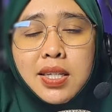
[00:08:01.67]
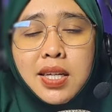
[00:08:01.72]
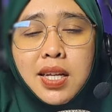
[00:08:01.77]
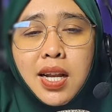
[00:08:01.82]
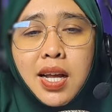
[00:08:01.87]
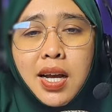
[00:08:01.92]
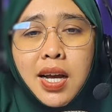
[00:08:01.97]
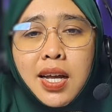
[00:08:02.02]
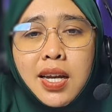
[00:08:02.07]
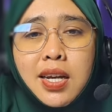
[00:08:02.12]

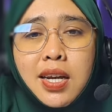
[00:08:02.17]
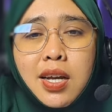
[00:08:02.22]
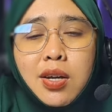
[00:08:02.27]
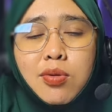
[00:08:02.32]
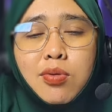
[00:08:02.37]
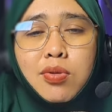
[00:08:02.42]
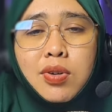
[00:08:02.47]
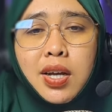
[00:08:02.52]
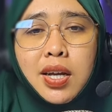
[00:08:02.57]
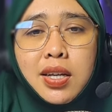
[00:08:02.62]
silakan
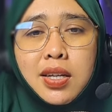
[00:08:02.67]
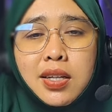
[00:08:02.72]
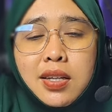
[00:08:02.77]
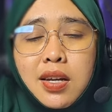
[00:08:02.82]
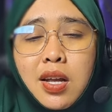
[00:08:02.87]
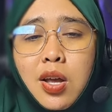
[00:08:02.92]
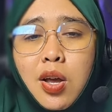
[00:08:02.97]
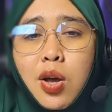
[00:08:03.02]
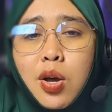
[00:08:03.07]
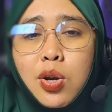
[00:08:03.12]
lakukan
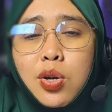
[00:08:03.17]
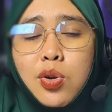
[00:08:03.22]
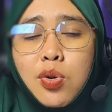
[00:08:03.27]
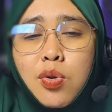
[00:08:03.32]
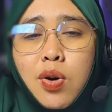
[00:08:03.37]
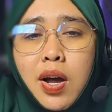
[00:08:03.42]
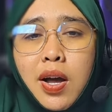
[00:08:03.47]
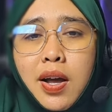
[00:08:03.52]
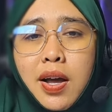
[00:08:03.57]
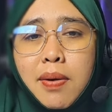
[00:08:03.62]

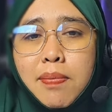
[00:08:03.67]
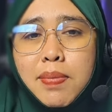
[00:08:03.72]
doa